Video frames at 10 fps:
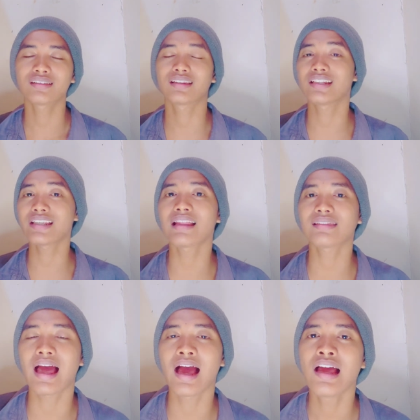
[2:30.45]

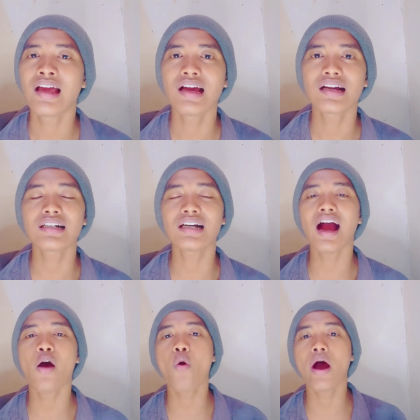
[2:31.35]
ternyata
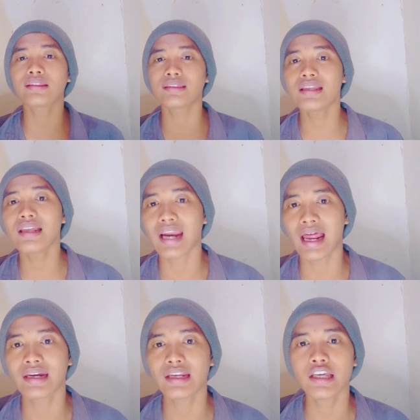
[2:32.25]

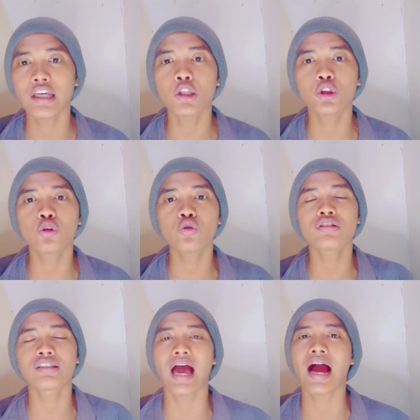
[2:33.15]
kekhawatiran itu
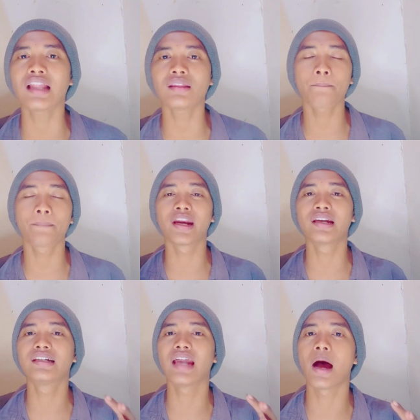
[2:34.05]
sangat
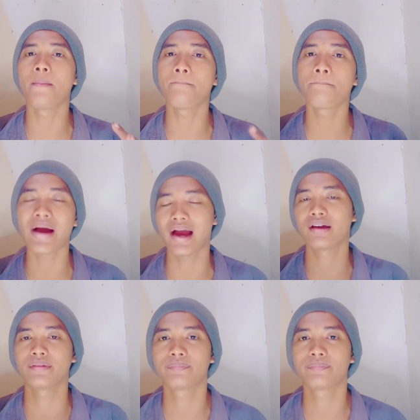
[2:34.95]
berdampak